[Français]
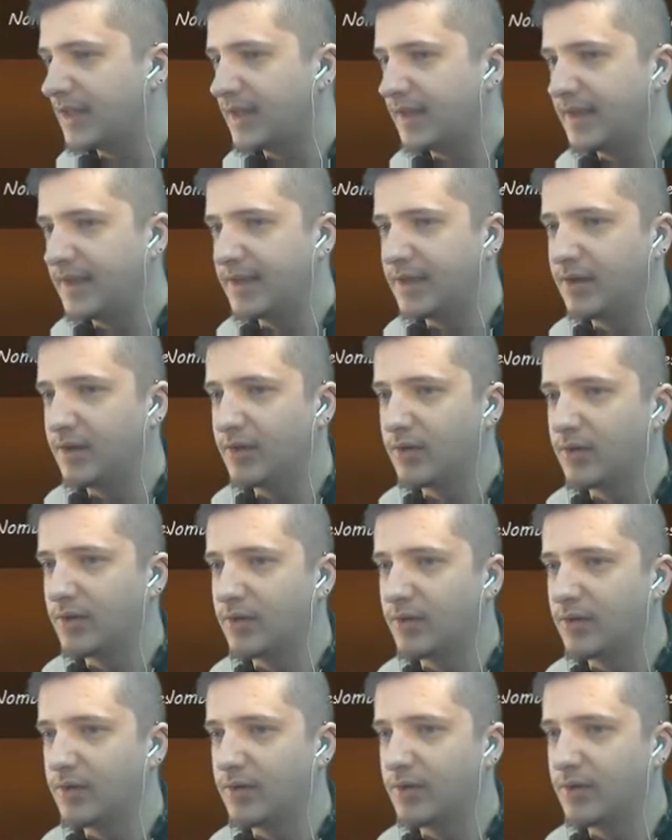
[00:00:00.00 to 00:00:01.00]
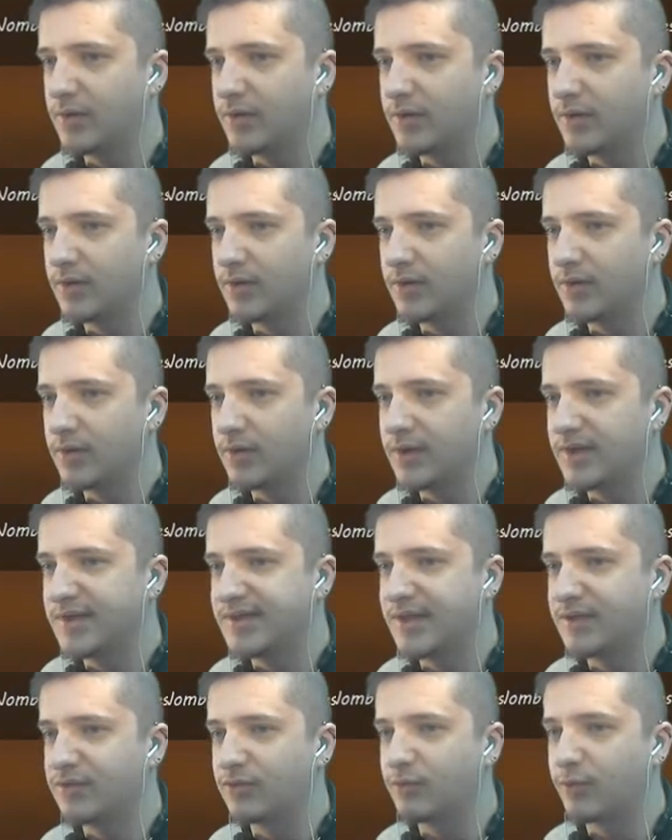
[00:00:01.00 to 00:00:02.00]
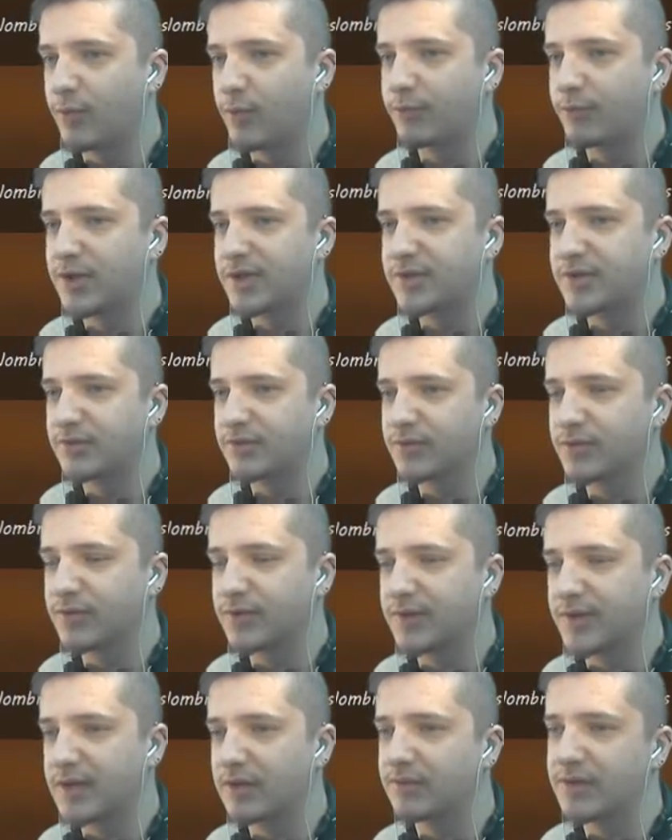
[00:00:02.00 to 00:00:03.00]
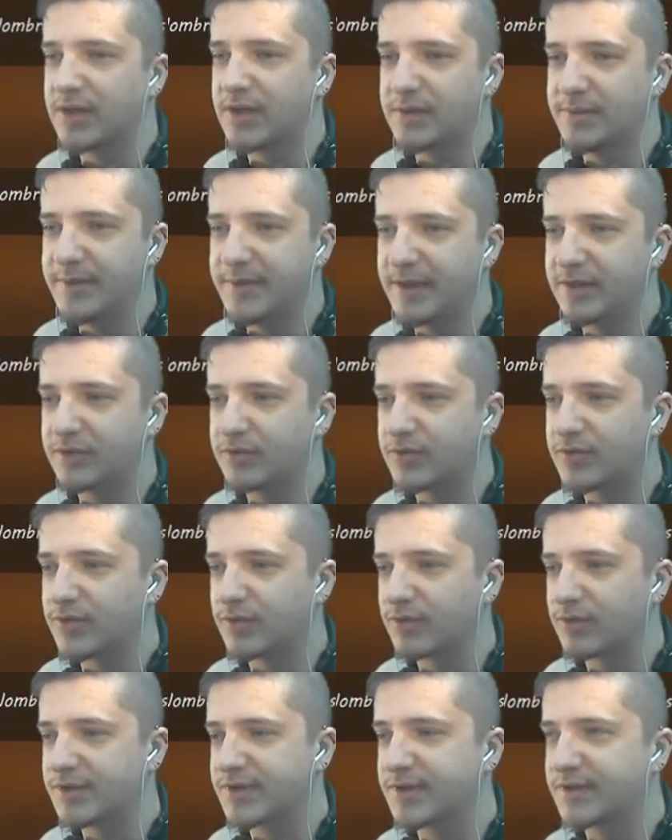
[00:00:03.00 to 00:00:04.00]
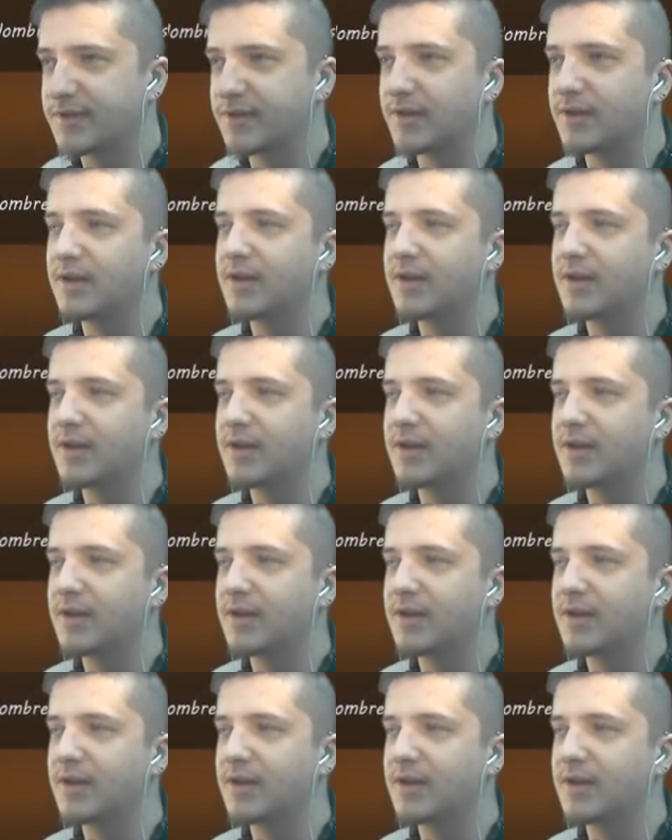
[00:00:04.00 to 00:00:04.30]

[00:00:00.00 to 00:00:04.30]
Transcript: Et, euh, c'est tout. Population totale, on est limité à 200, etc.